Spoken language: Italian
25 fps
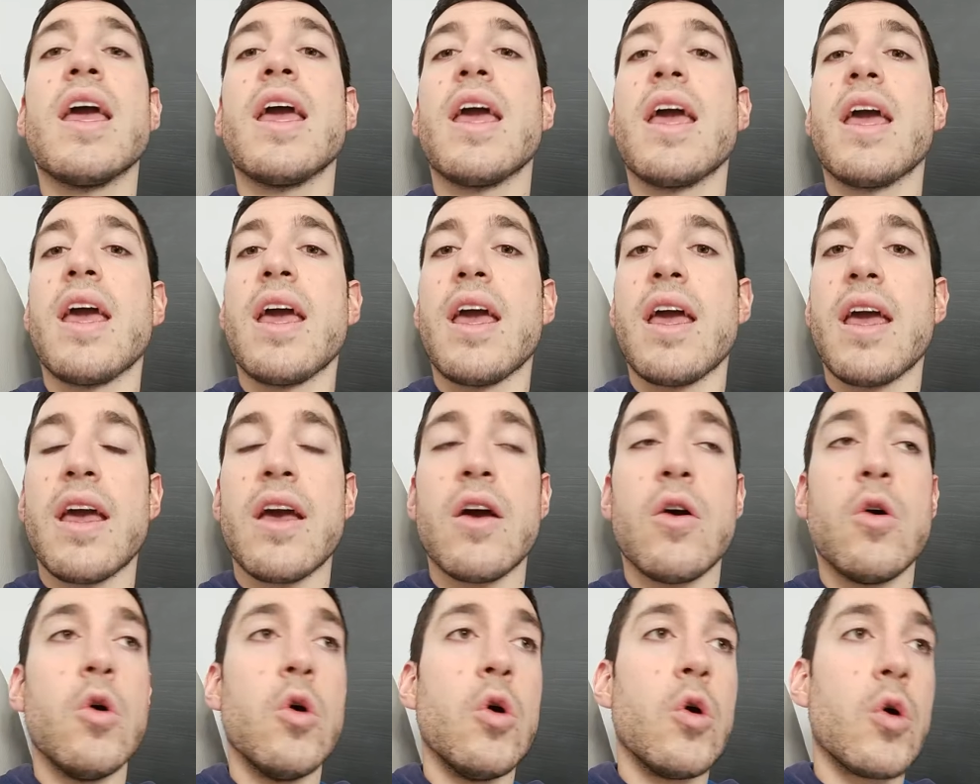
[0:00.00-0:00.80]

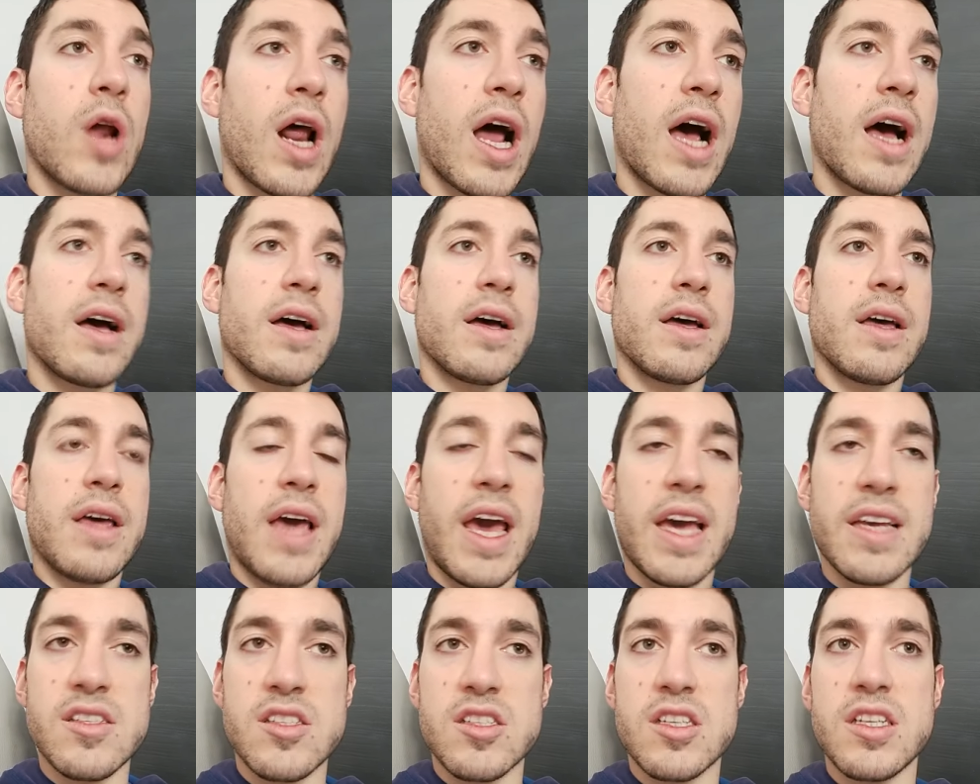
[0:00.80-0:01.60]
eh, ora
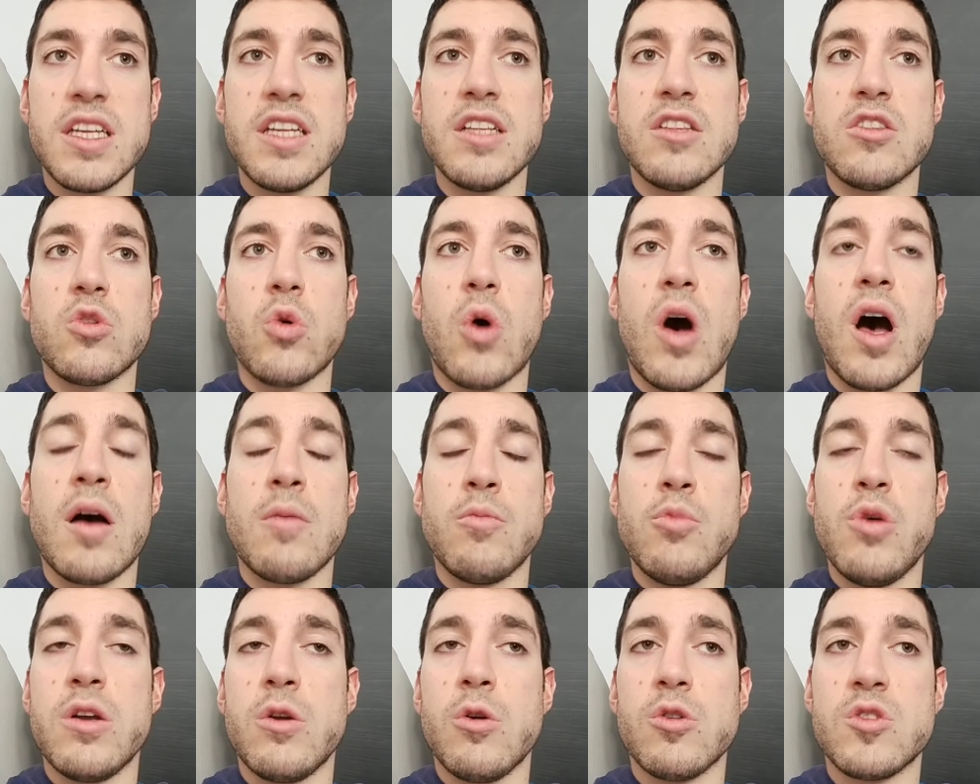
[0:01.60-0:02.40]
è iscritto
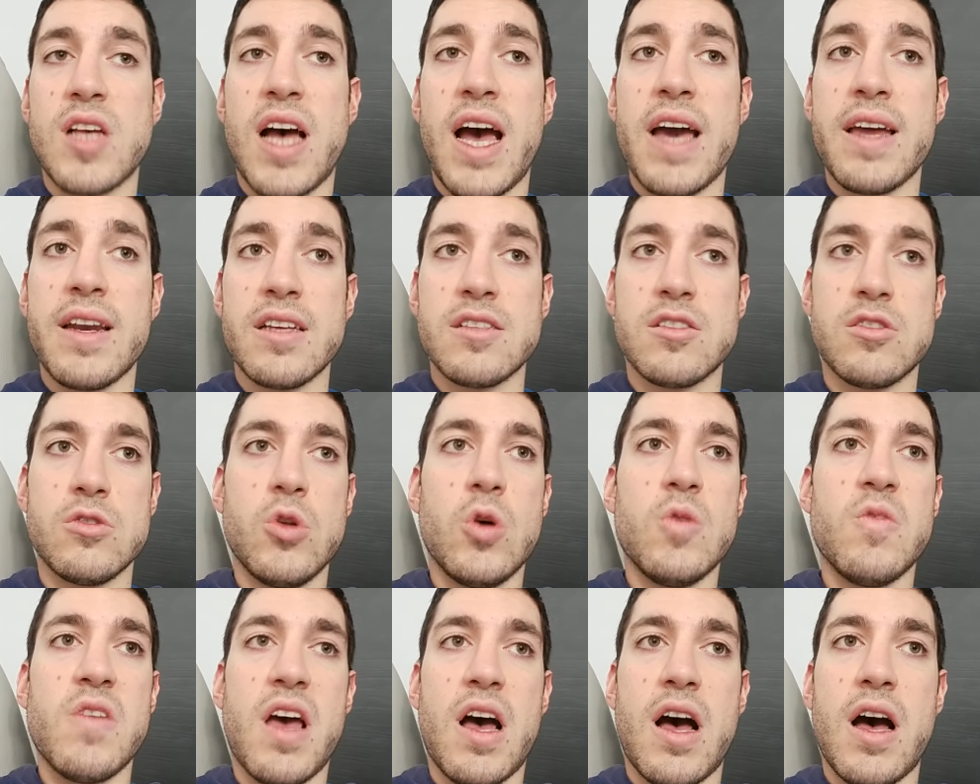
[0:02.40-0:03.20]
a Buenos Aires
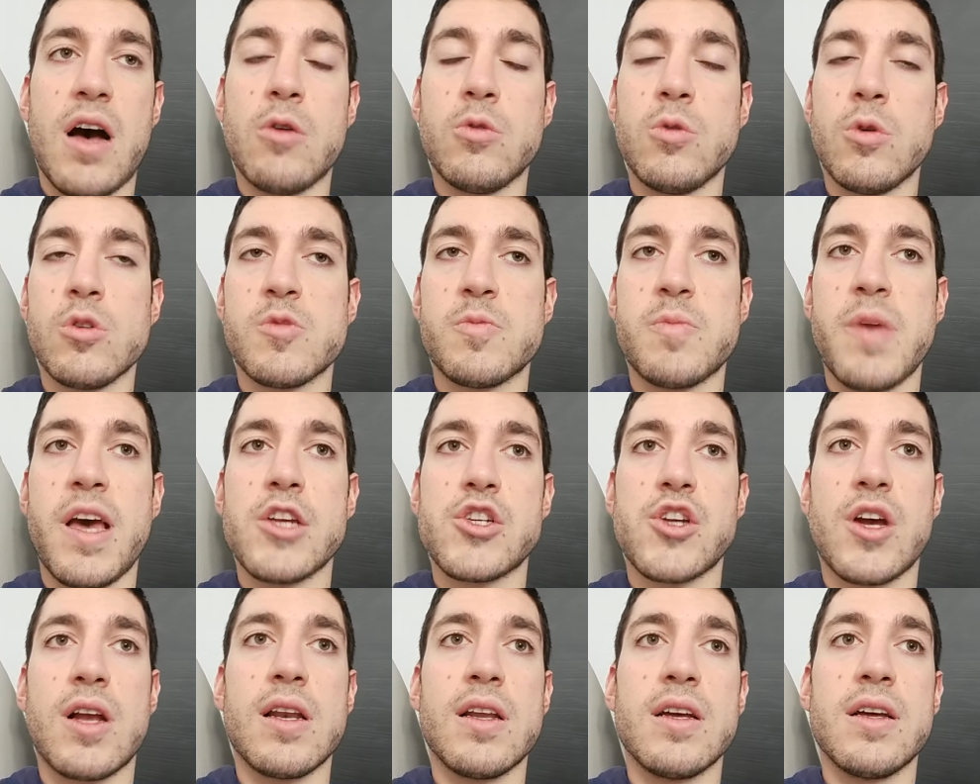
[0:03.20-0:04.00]
dove ha uno
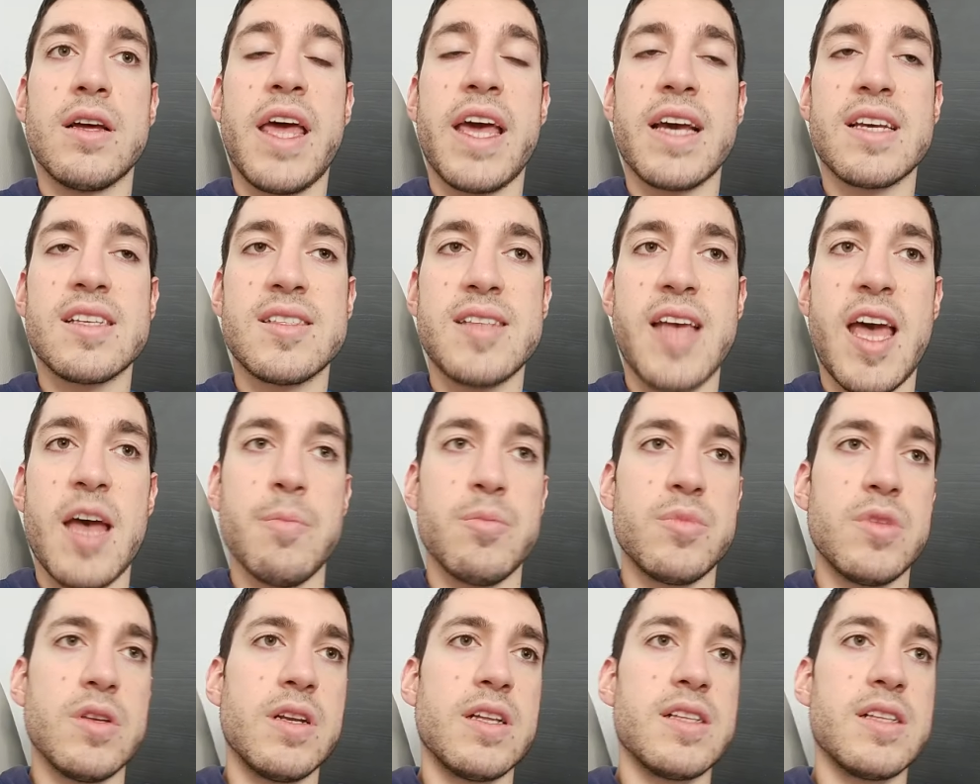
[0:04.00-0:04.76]
special exempt,